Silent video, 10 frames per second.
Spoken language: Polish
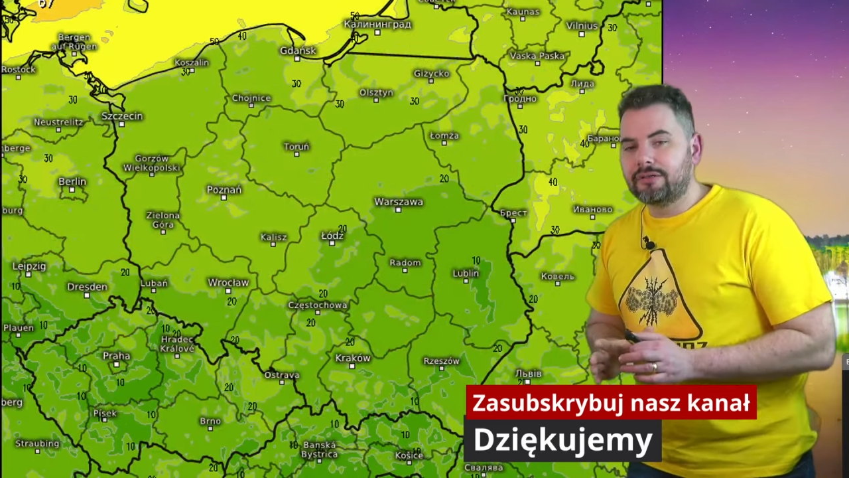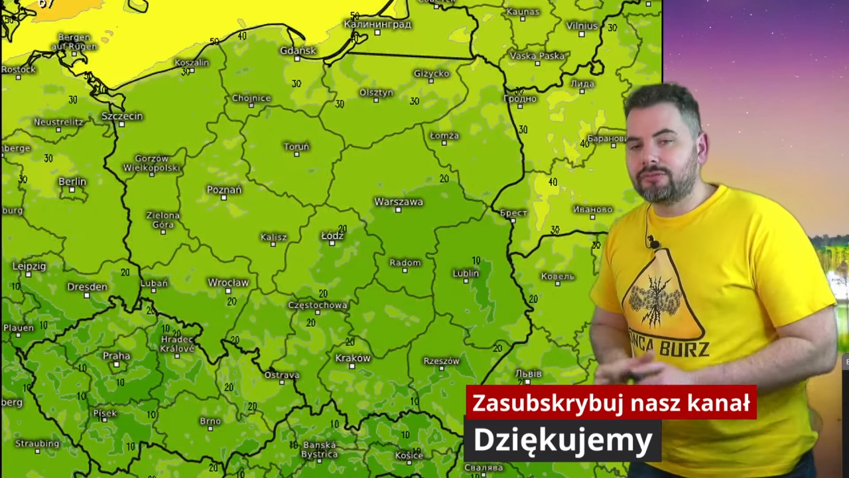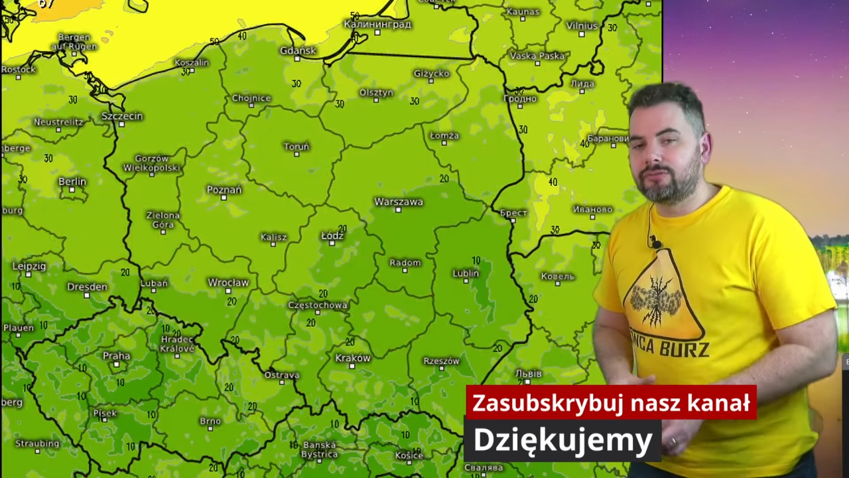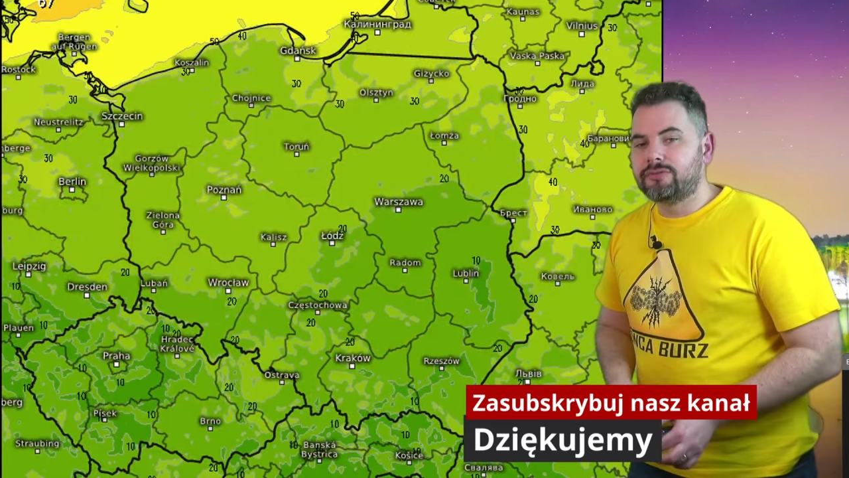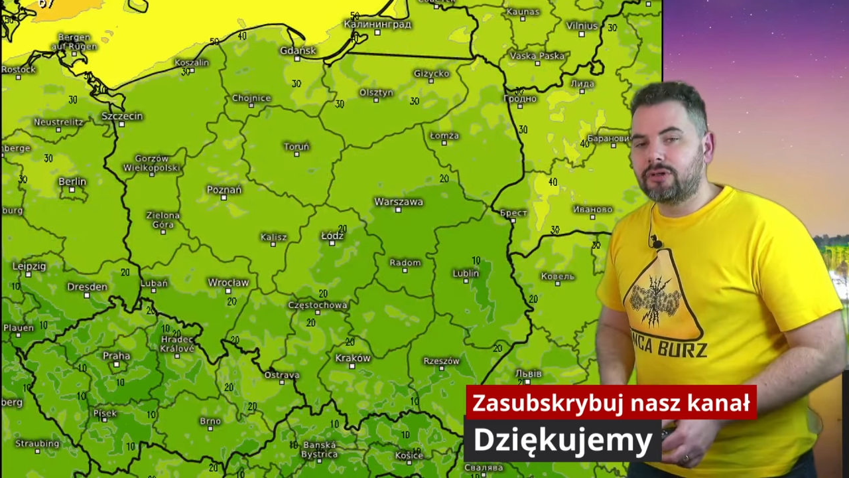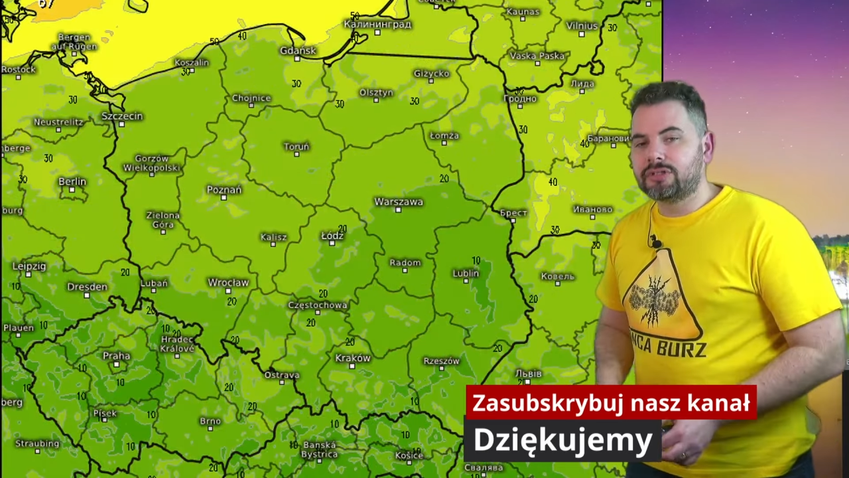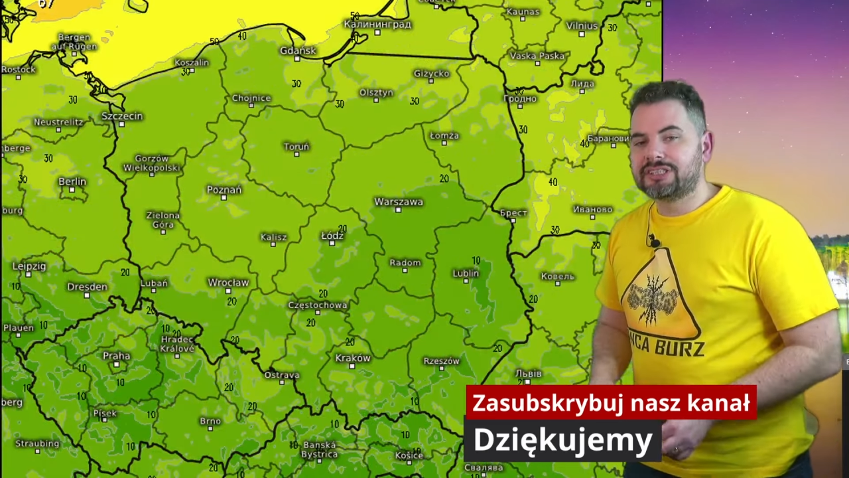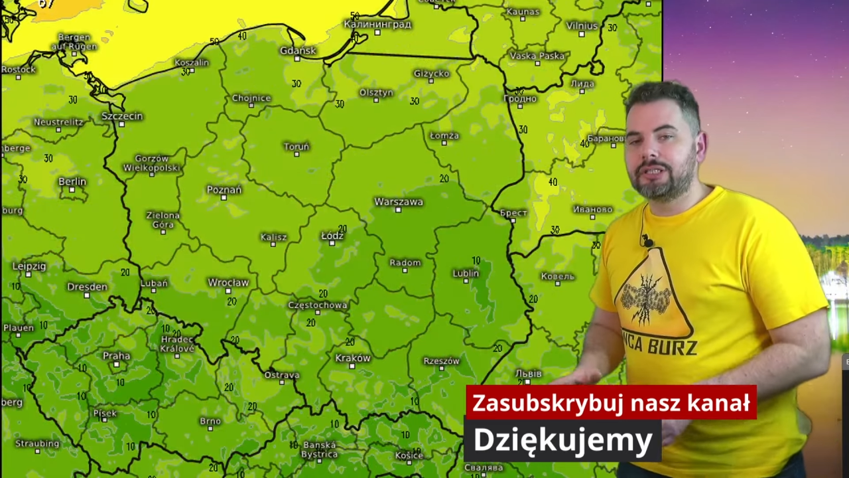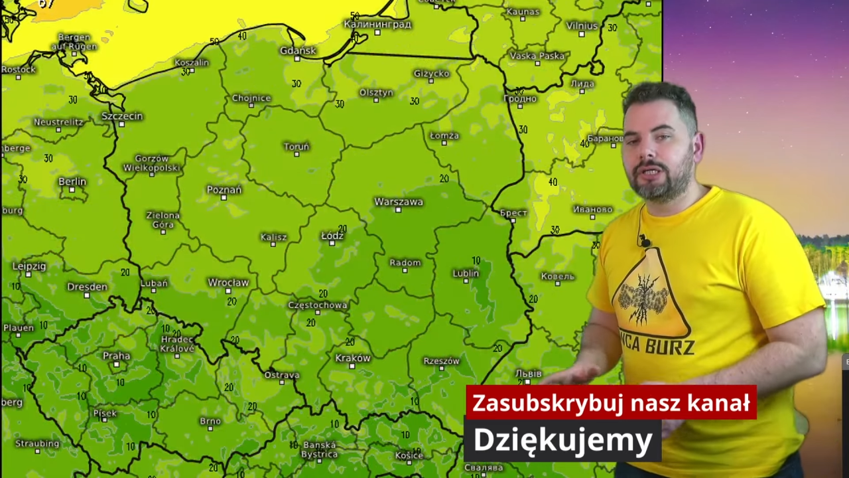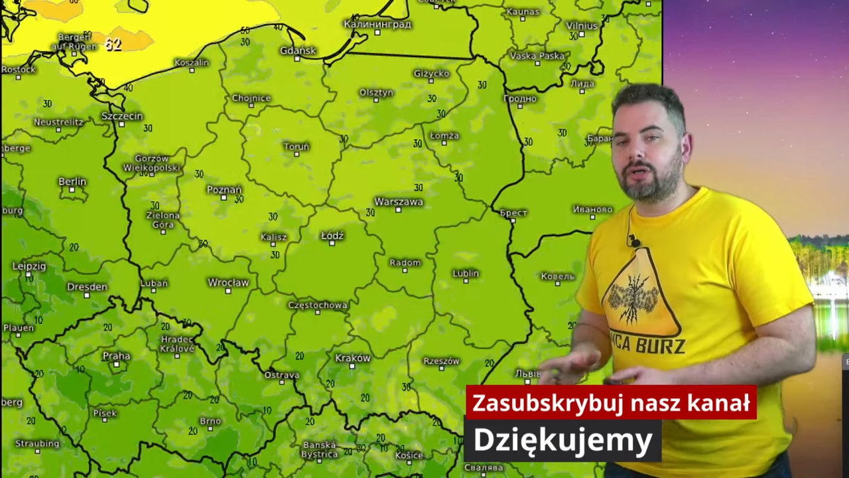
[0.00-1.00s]
w
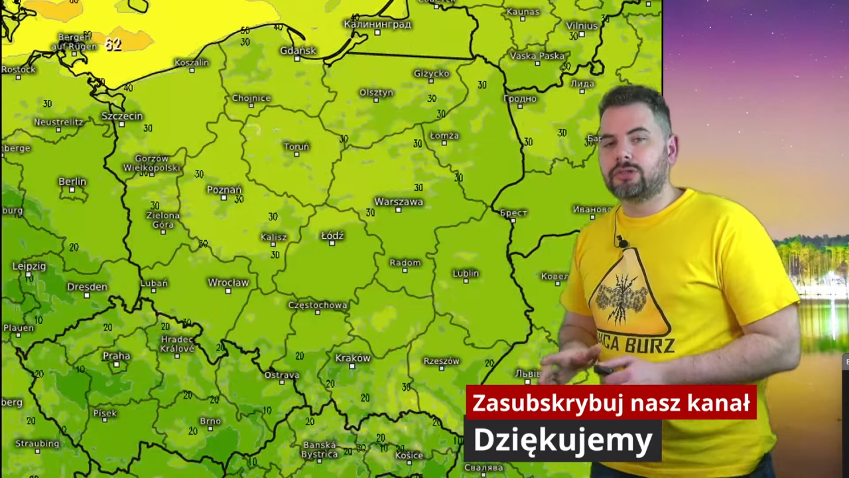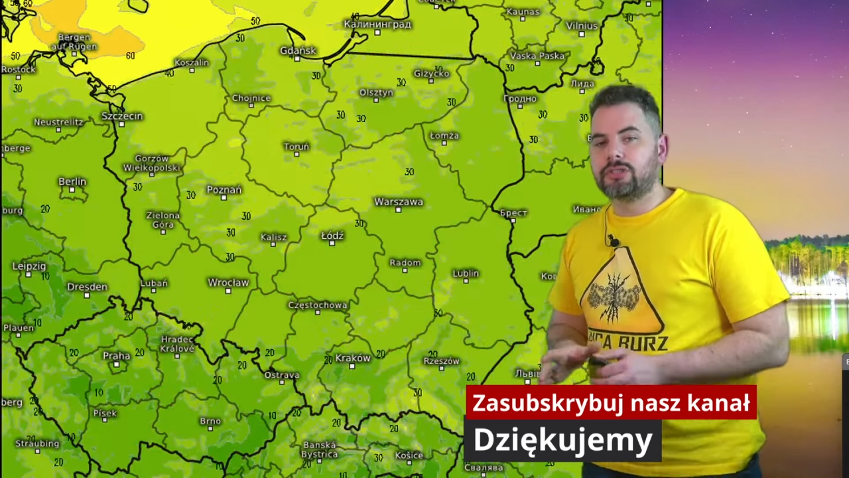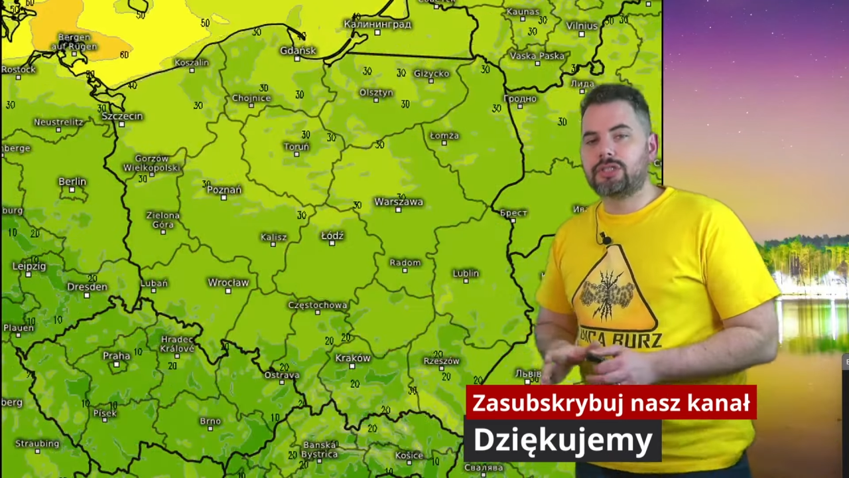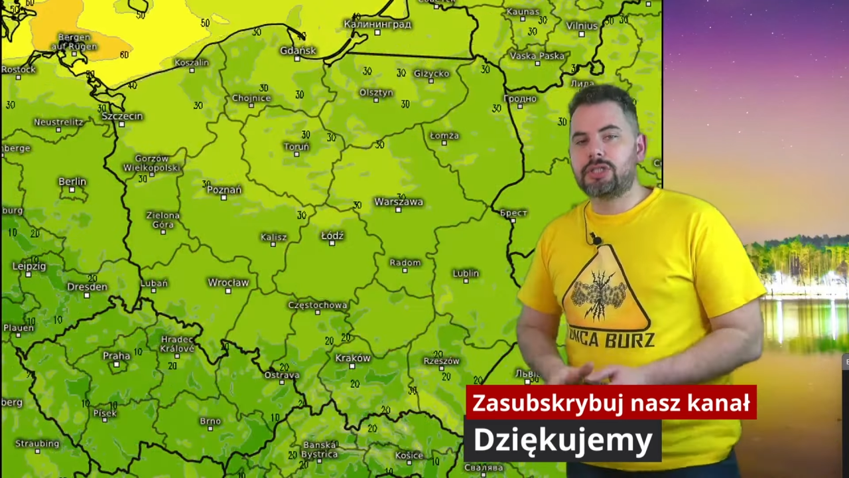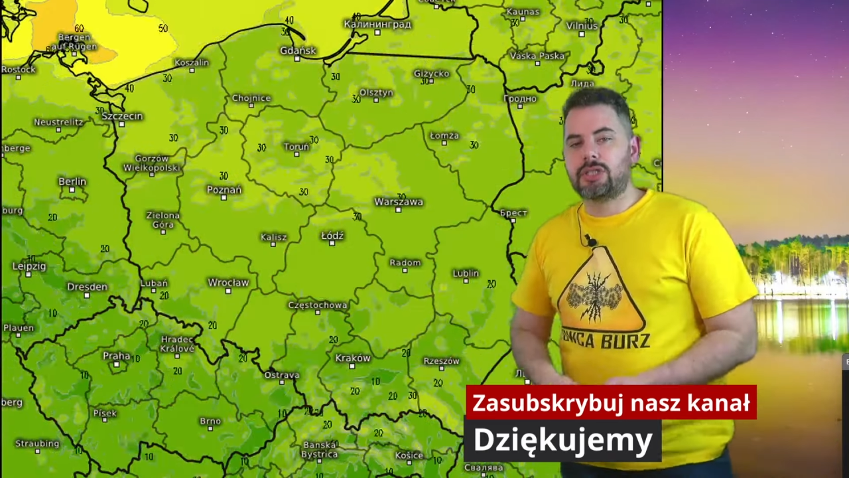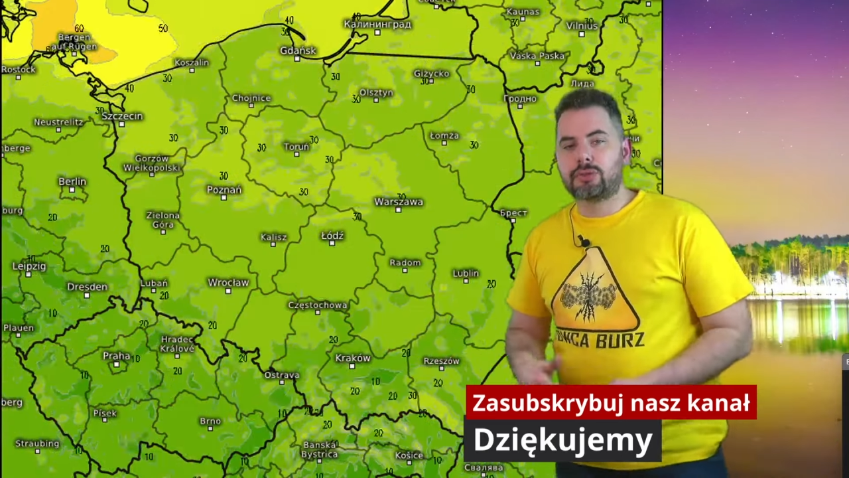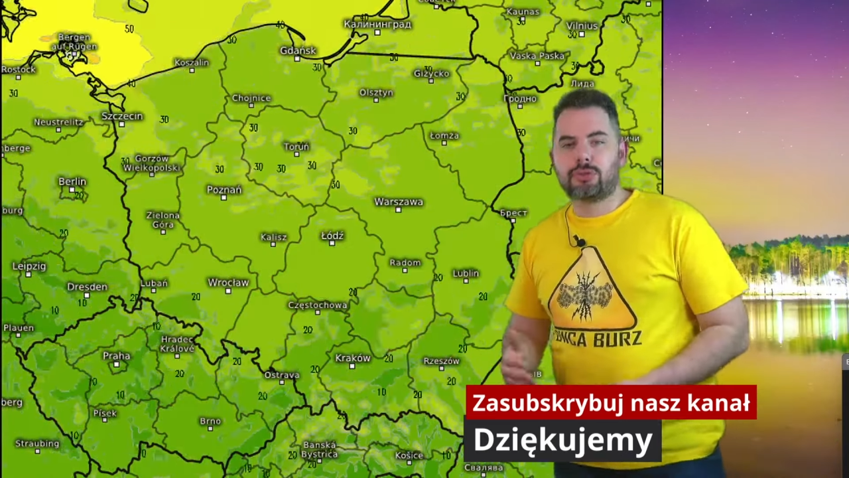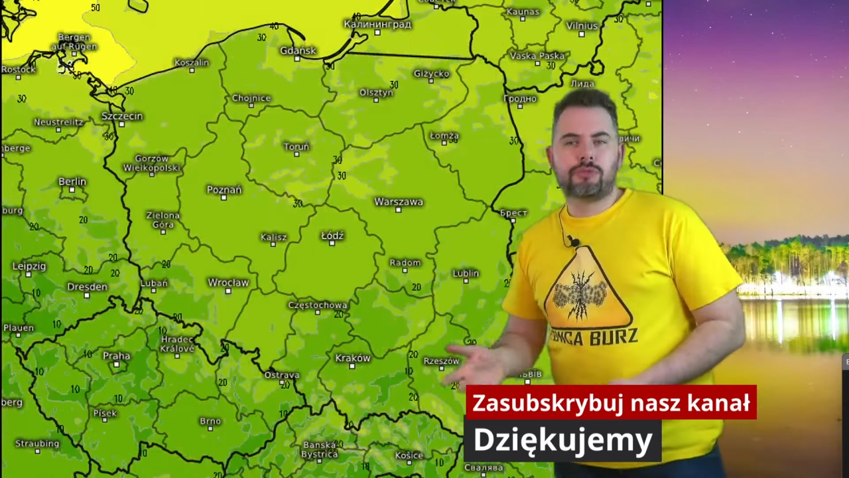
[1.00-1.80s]
nocy od 10 do